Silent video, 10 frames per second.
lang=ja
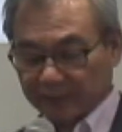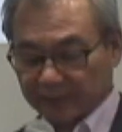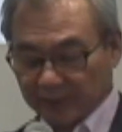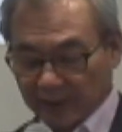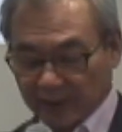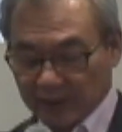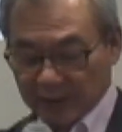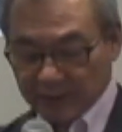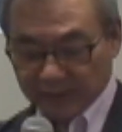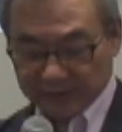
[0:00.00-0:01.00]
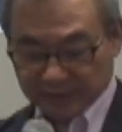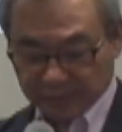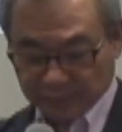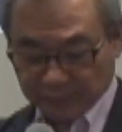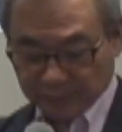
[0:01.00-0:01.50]
があって、
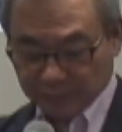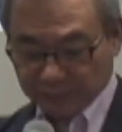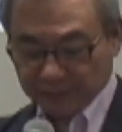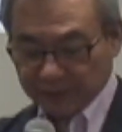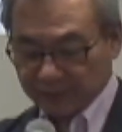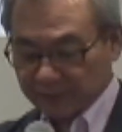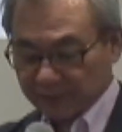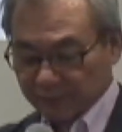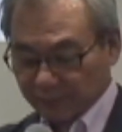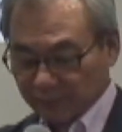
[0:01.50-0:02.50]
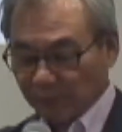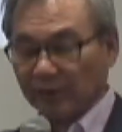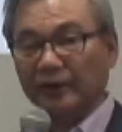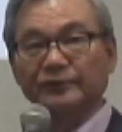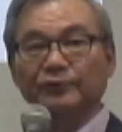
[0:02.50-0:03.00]
私はこれを読んでとて
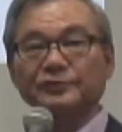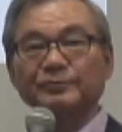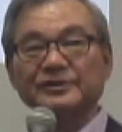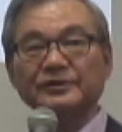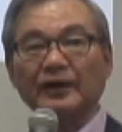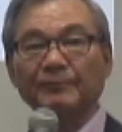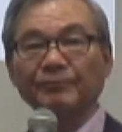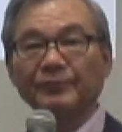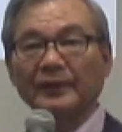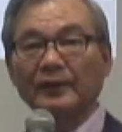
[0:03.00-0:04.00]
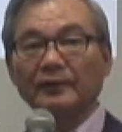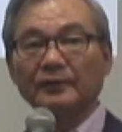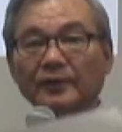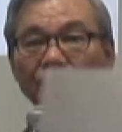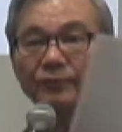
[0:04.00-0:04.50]
も感動しました。
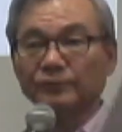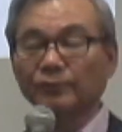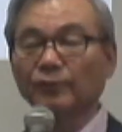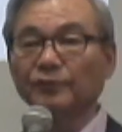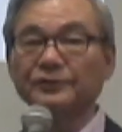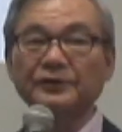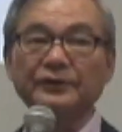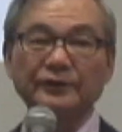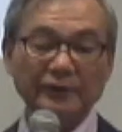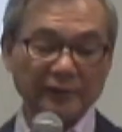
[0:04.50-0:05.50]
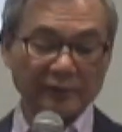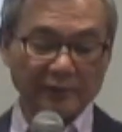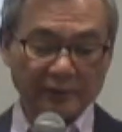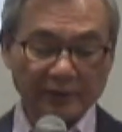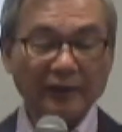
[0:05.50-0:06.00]
で、このご本人に
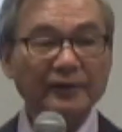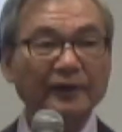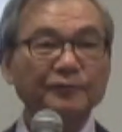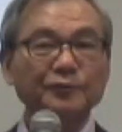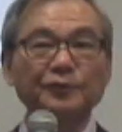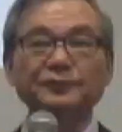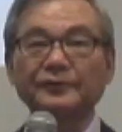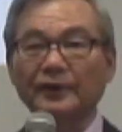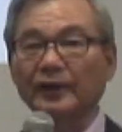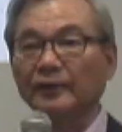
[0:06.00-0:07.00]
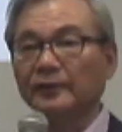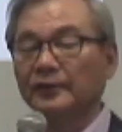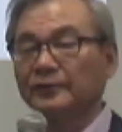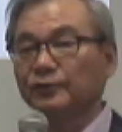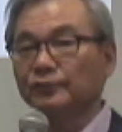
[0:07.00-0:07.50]
連絡を取って、
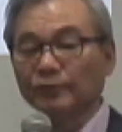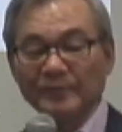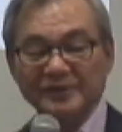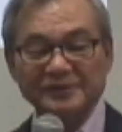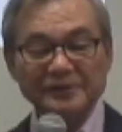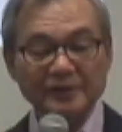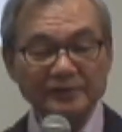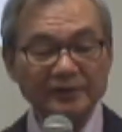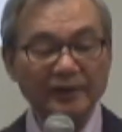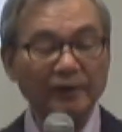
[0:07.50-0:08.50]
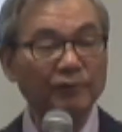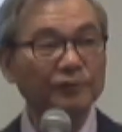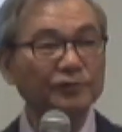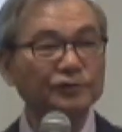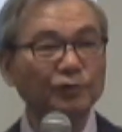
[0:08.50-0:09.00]
今日のメッセージでこ
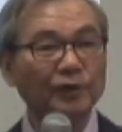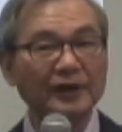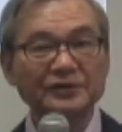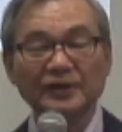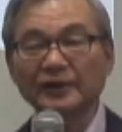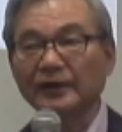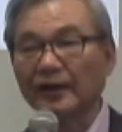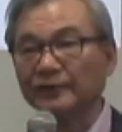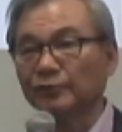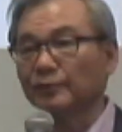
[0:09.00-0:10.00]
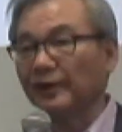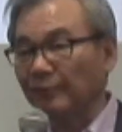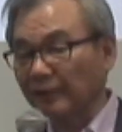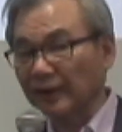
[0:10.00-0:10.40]
れを紹介したいがどうだろう